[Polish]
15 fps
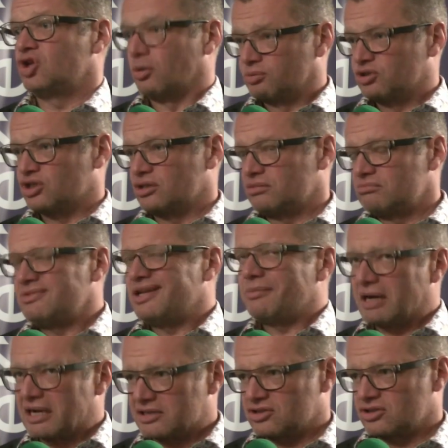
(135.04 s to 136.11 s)
dobrze, nie
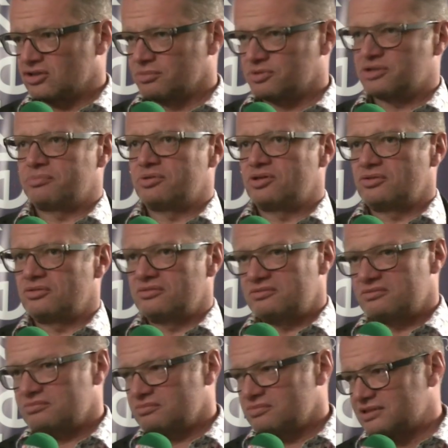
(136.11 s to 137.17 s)
bardzo dobrze, bo
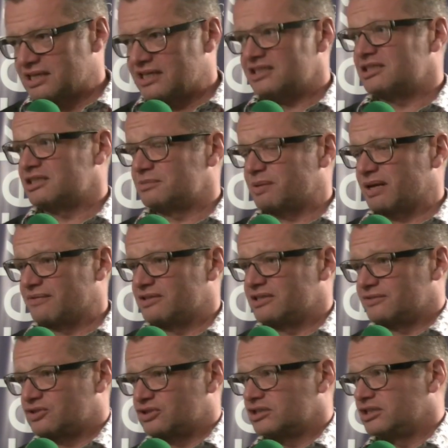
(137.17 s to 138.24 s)
zdaję sobie sprawę
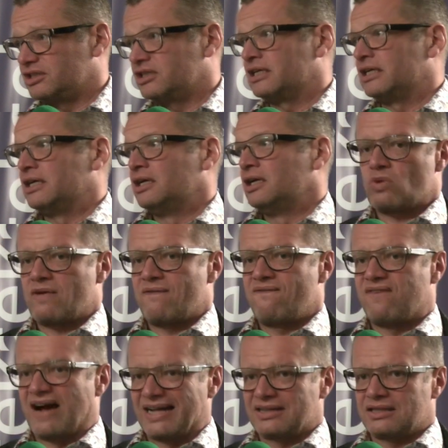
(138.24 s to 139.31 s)
ze wszystkich
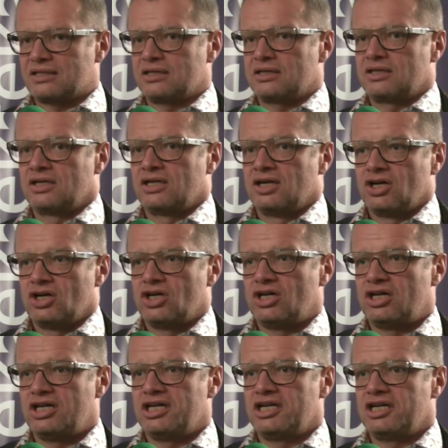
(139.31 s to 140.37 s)
wad
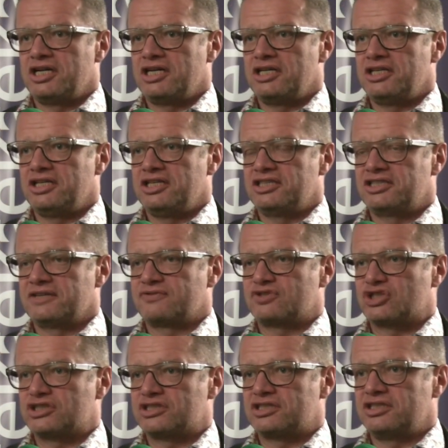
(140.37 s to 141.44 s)
e, i ze
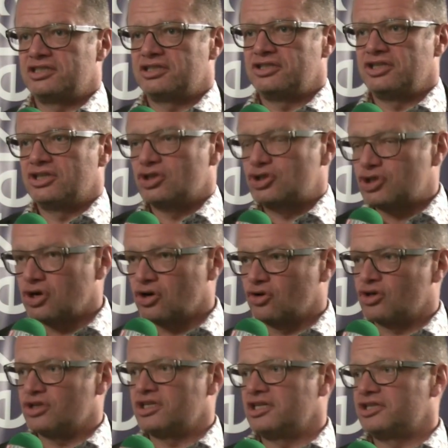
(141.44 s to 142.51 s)
wszystkich
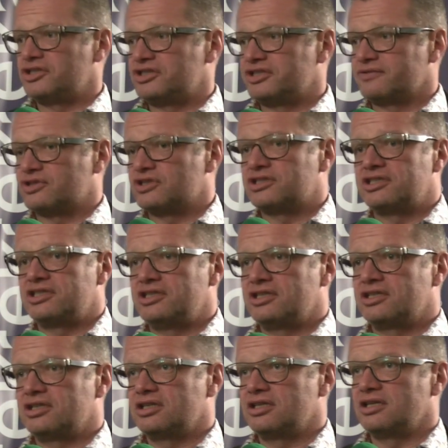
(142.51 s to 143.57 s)
niedociągnięć i ze
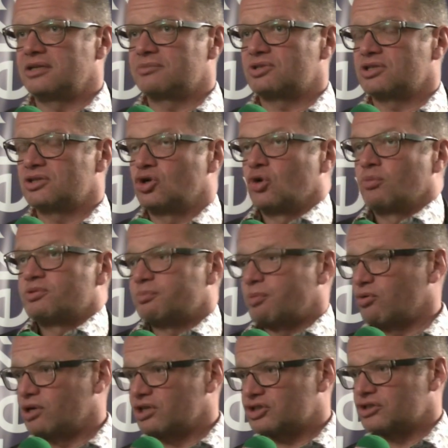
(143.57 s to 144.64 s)
wszystkich e, na przykład grup
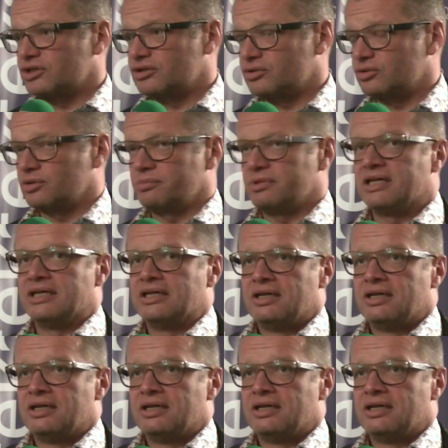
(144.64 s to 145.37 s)
społecznych, którym e,